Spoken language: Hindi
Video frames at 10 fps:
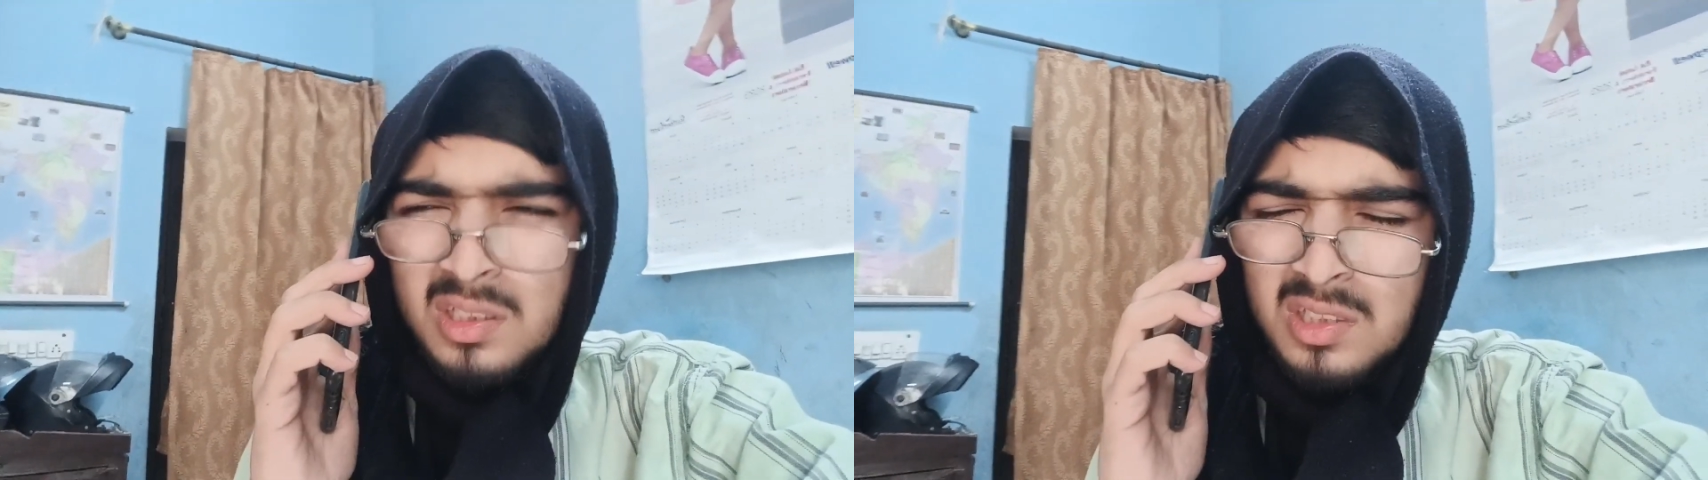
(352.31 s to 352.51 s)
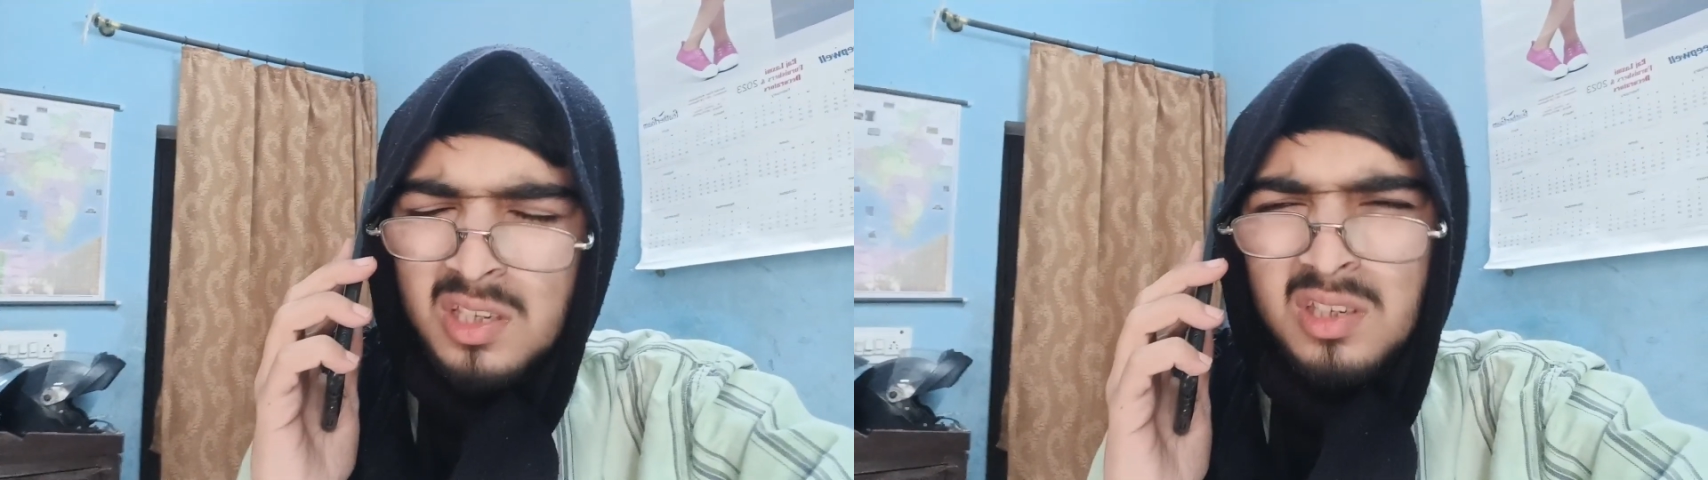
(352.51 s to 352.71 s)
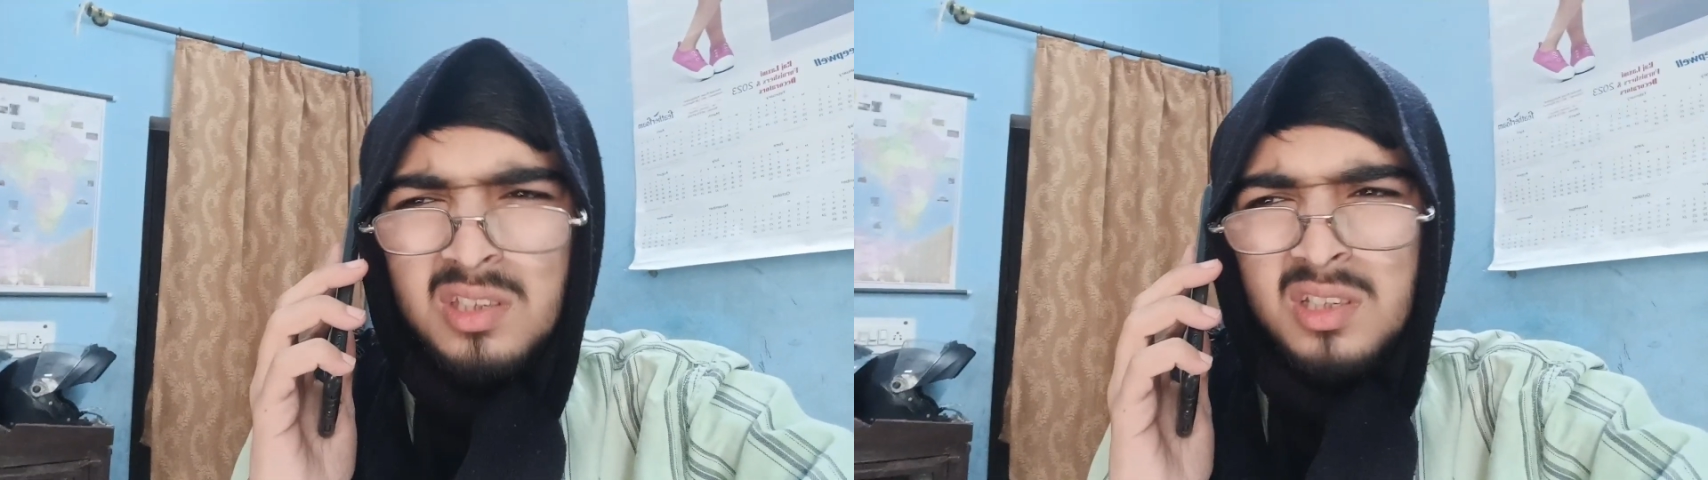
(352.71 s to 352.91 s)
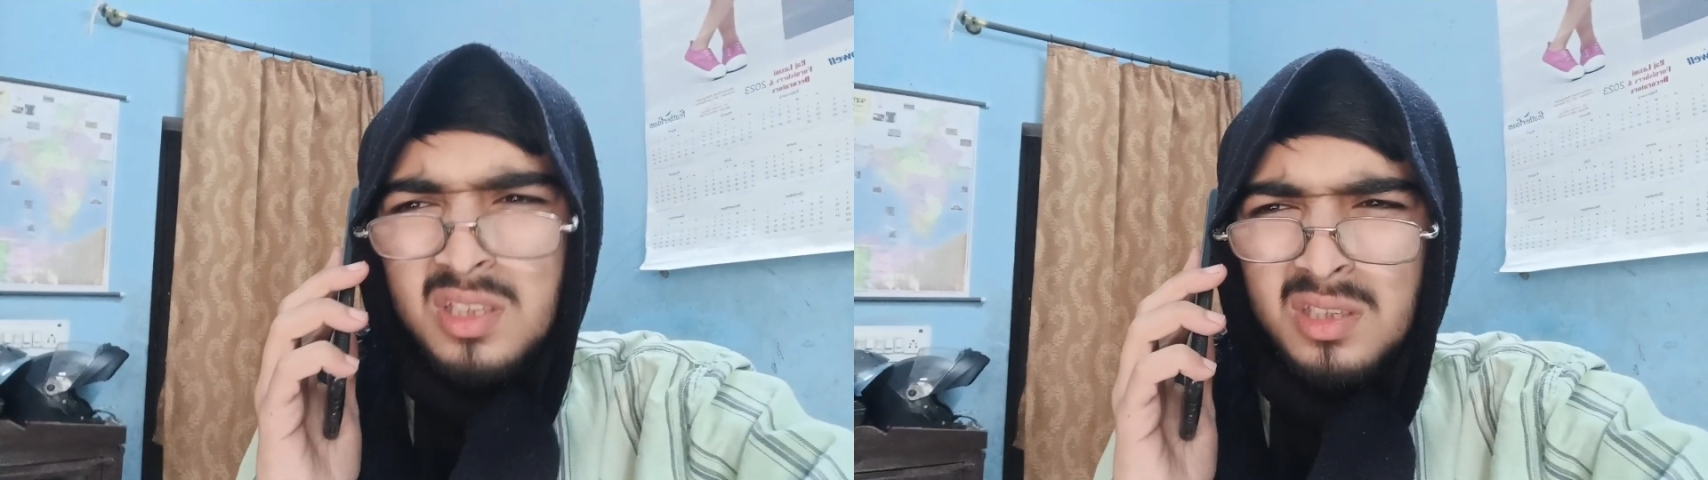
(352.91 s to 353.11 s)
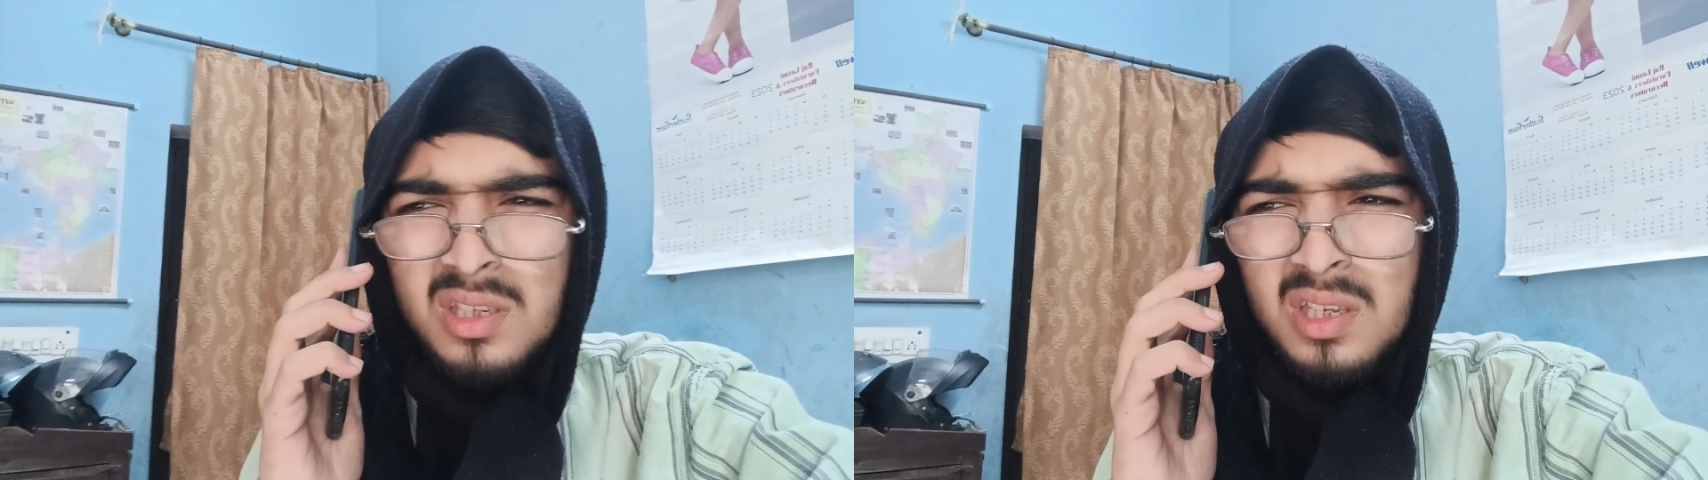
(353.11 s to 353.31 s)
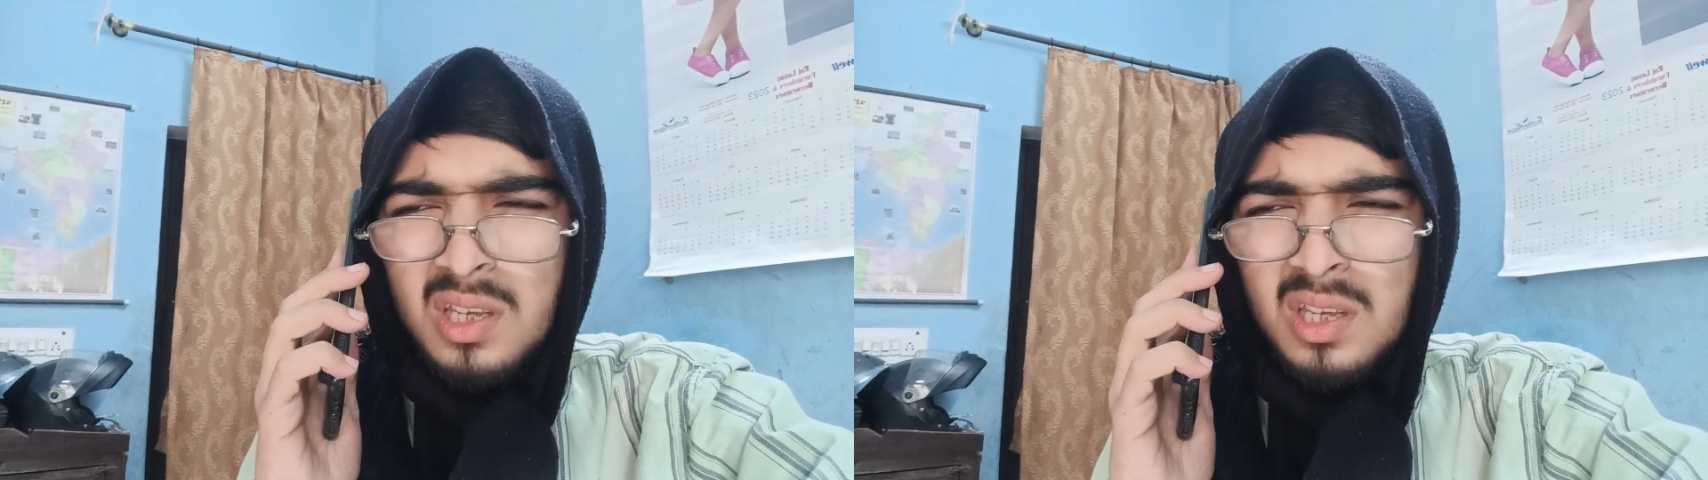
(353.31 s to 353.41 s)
जी जी जी जी जी